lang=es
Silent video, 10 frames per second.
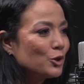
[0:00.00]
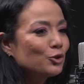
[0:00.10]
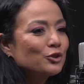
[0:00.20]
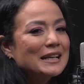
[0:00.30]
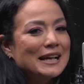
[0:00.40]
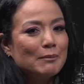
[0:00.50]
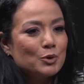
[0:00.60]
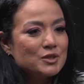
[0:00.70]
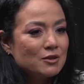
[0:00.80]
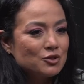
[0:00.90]
en donde el
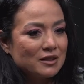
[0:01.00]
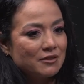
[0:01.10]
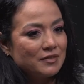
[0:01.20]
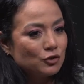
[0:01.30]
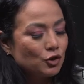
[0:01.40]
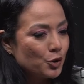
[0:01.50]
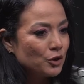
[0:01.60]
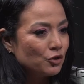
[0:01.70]
cambio ha sido satisfactorio,